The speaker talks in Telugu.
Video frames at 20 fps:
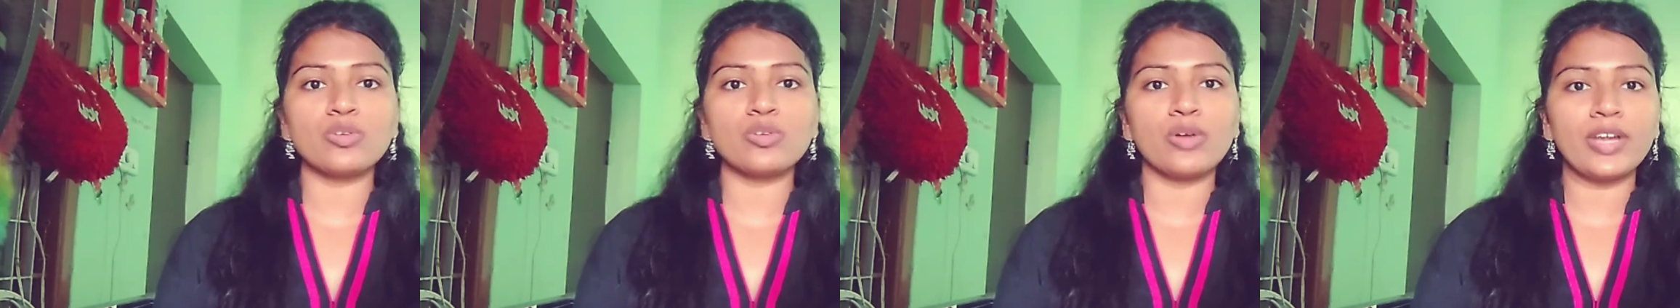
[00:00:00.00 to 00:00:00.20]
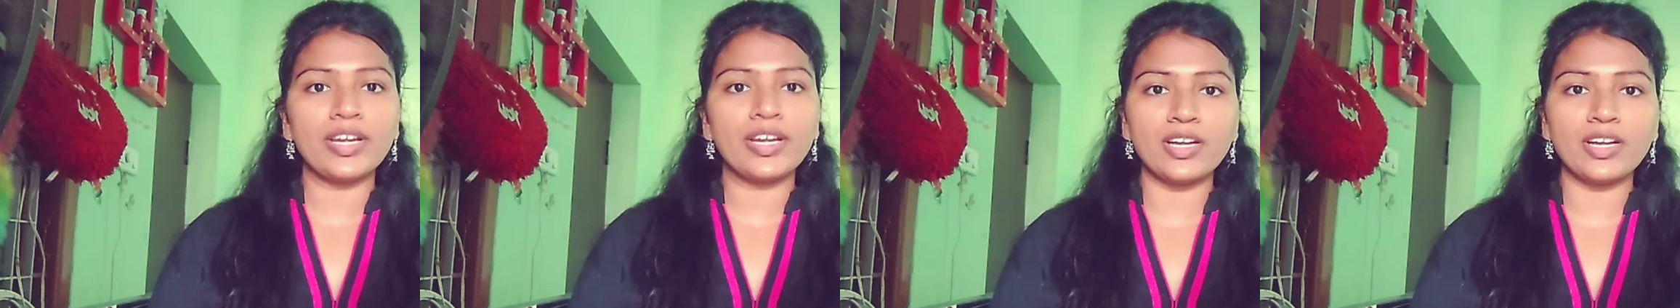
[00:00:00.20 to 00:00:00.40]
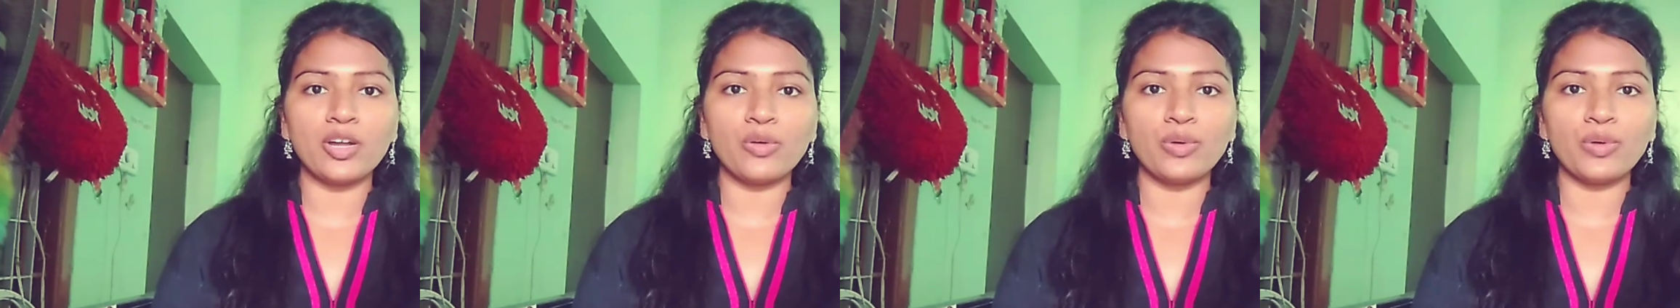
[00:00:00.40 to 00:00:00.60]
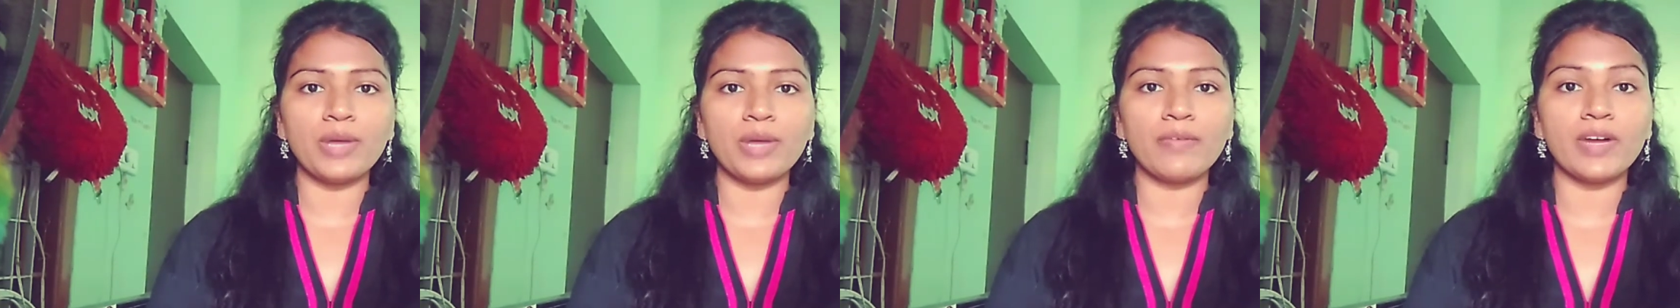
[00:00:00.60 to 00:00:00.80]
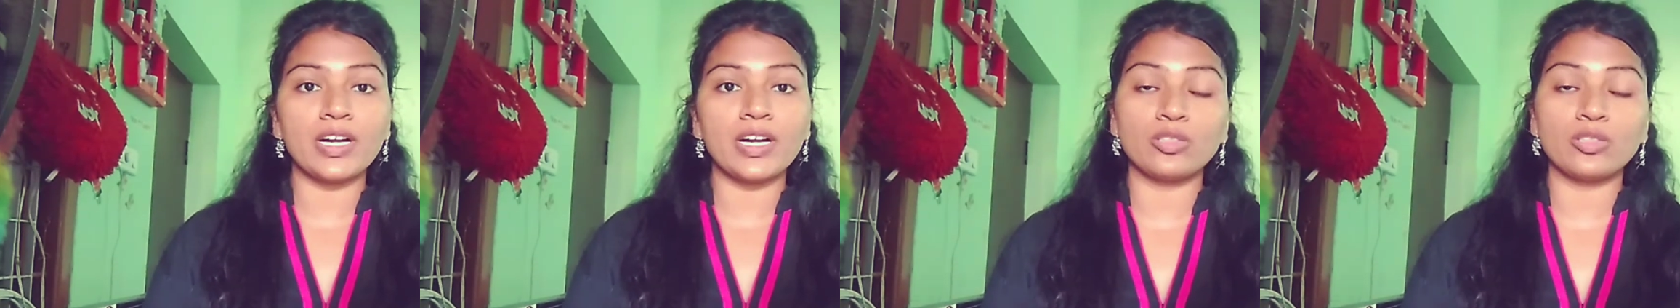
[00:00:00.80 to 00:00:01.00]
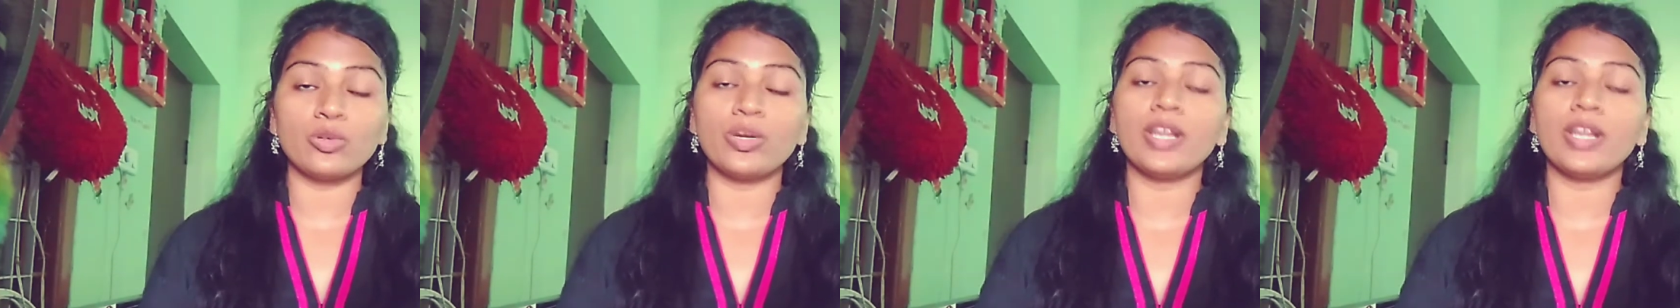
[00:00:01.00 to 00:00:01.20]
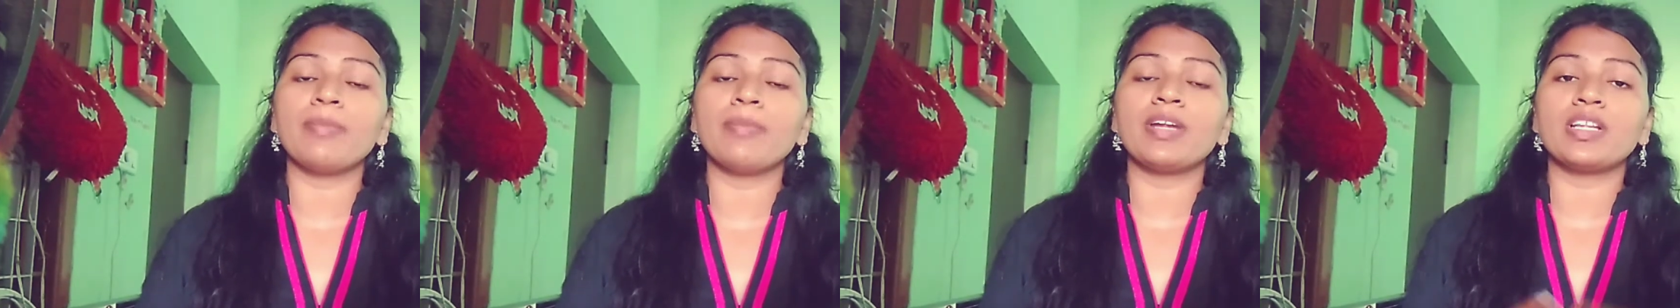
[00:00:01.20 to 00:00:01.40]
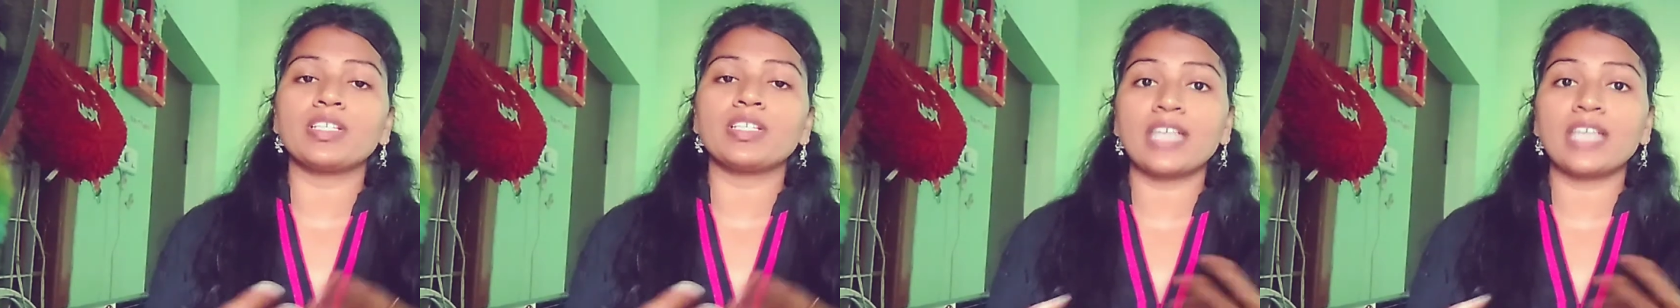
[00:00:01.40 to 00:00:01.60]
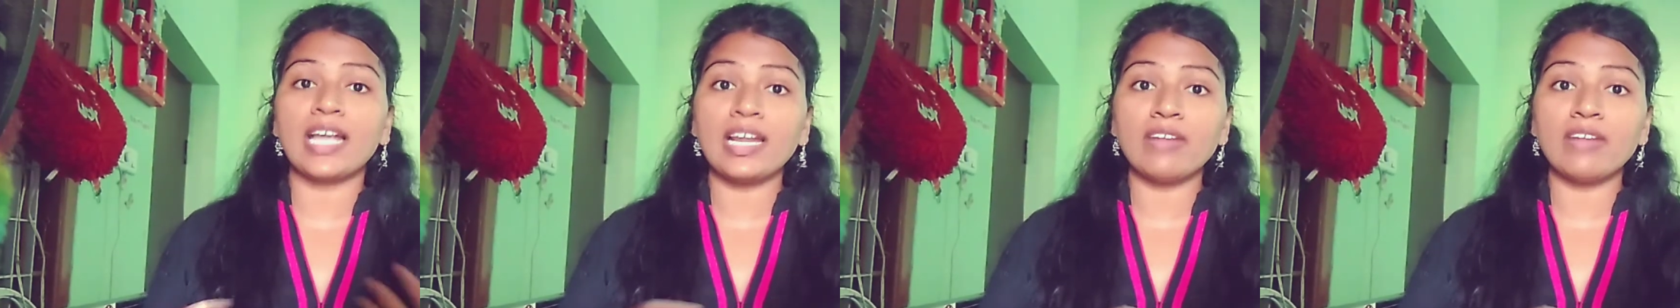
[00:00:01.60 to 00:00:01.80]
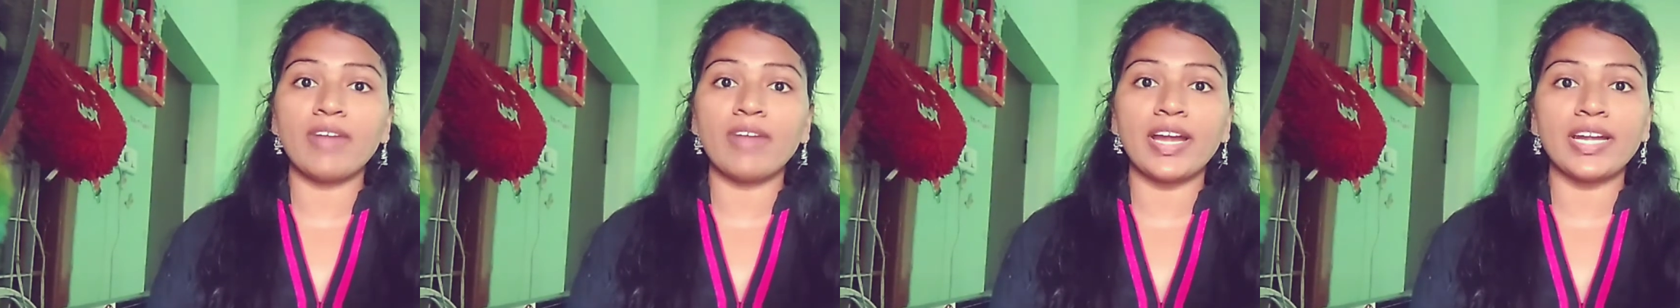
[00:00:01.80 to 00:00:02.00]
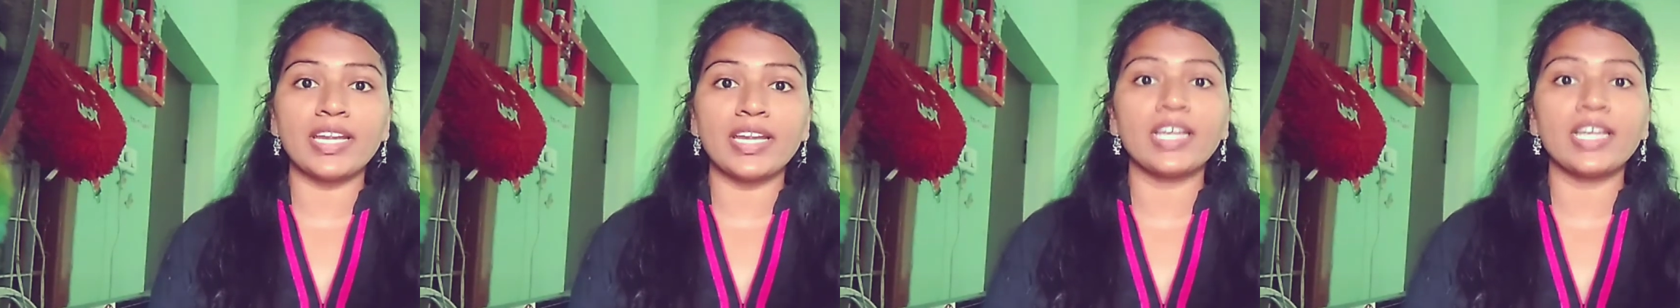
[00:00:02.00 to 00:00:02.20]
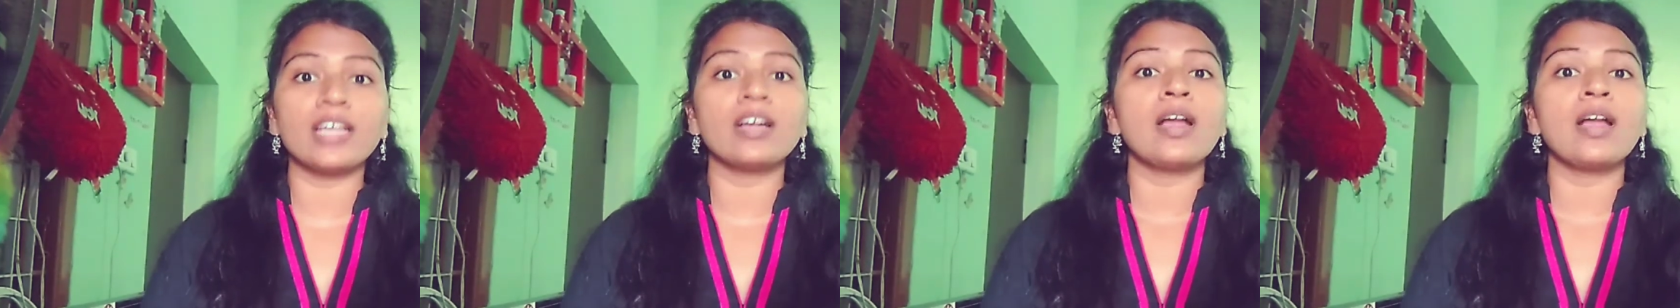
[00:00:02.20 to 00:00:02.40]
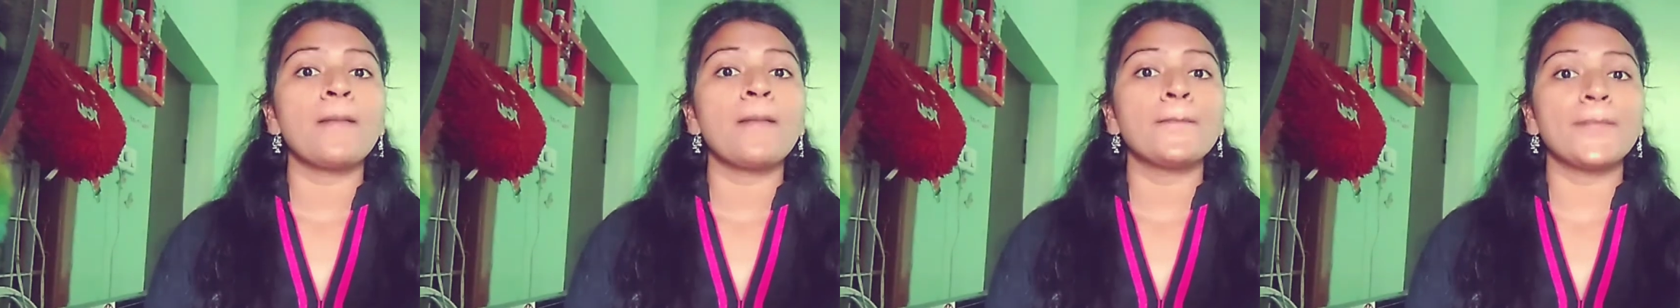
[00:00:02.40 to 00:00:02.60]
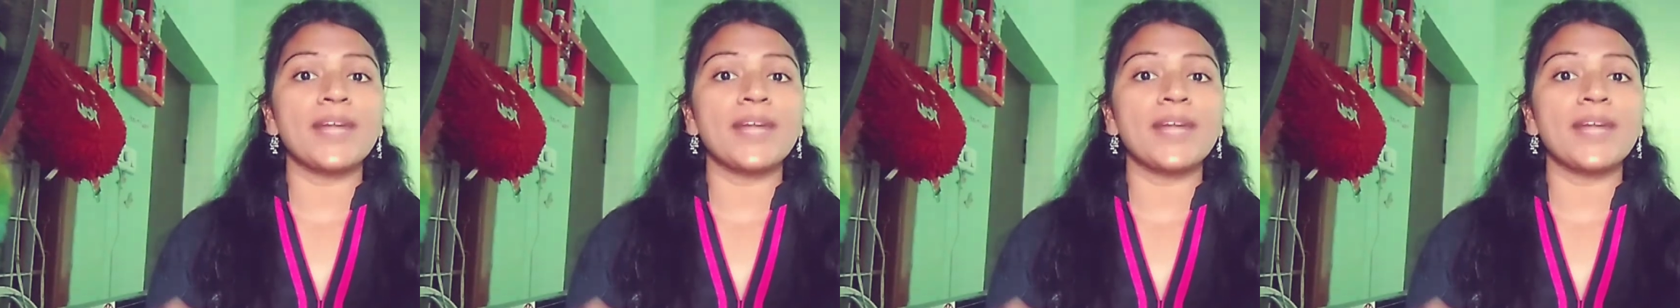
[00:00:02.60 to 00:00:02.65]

సో ఇంట్లో ఉండే వాటితోనే మన స్కిన్ వైటనింగ్